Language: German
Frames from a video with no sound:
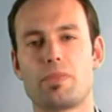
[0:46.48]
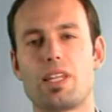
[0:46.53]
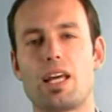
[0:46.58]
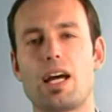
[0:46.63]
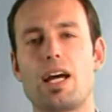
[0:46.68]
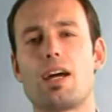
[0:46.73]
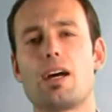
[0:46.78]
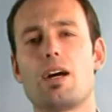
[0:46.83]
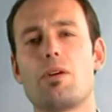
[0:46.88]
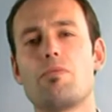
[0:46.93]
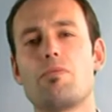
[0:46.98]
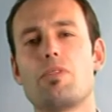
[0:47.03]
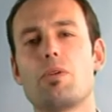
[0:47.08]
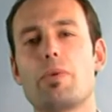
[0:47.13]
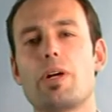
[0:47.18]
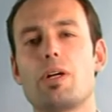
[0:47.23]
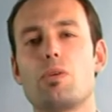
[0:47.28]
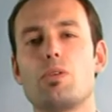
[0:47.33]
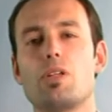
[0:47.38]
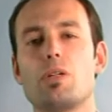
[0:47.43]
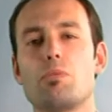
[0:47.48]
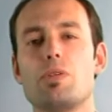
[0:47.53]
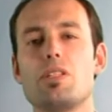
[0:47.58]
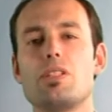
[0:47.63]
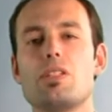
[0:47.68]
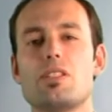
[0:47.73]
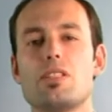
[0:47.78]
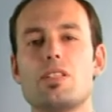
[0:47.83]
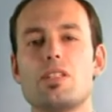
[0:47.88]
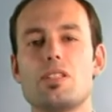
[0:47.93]
Daher haben wir bei Grundig
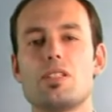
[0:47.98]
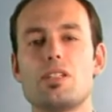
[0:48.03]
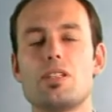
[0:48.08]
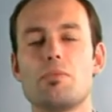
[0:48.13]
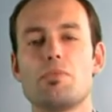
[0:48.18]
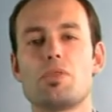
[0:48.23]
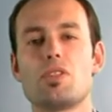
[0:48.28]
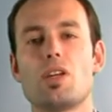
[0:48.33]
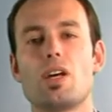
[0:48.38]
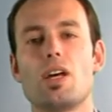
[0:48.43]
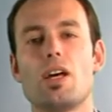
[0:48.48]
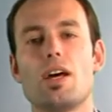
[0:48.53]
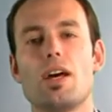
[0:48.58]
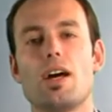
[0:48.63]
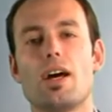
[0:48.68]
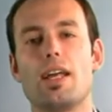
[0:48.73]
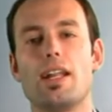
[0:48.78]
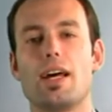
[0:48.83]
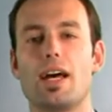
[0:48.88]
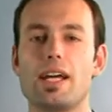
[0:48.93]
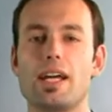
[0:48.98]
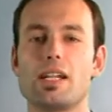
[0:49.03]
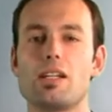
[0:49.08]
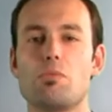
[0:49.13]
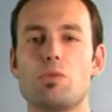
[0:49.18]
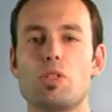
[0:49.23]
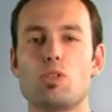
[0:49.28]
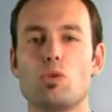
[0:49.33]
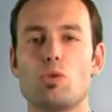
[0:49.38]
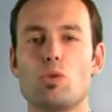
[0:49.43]
Business Systems eine eigene
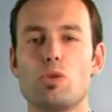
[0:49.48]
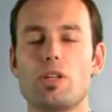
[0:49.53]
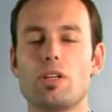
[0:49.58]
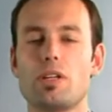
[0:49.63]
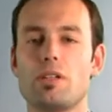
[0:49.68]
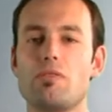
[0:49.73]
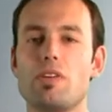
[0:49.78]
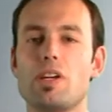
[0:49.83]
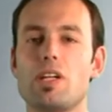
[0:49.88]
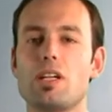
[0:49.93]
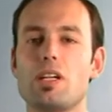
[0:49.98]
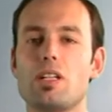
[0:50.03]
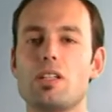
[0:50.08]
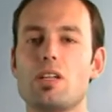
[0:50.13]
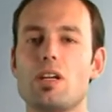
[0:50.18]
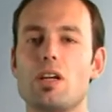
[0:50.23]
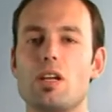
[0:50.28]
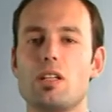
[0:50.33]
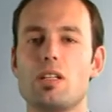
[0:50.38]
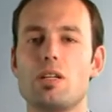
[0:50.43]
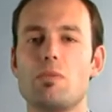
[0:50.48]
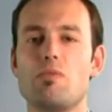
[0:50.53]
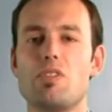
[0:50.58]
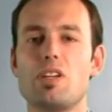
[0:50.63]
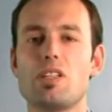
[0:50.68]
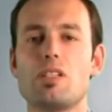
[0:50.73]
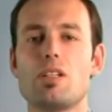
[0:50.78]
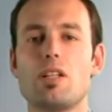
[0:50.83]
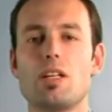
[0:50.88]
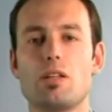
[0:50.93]
Methode entwickelt, die im
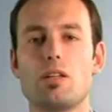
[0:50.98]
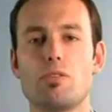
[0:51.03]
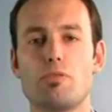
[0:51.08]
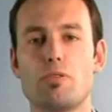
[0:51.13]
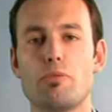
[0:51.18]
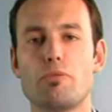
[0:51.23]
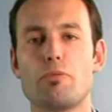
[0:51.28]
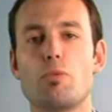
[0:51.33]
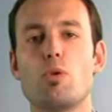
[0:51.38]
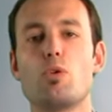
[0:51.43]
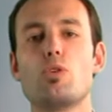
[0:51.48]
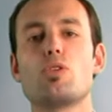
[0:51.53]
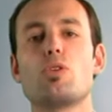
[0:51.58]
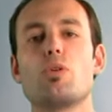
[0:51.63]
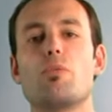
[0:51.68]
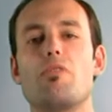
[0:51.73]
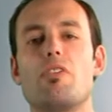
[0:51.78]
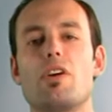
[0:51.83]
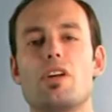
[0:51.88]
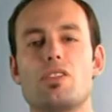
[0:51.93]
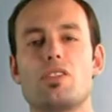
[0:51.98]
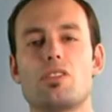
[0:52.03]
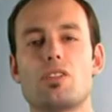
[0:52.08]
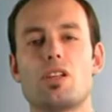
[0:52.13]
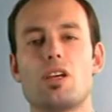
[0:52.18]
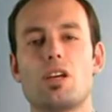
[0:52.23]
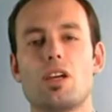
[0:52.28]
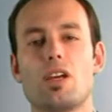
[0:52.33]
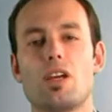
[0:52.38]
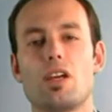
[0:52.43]
Wesentlichen fünf Punkte umfasst,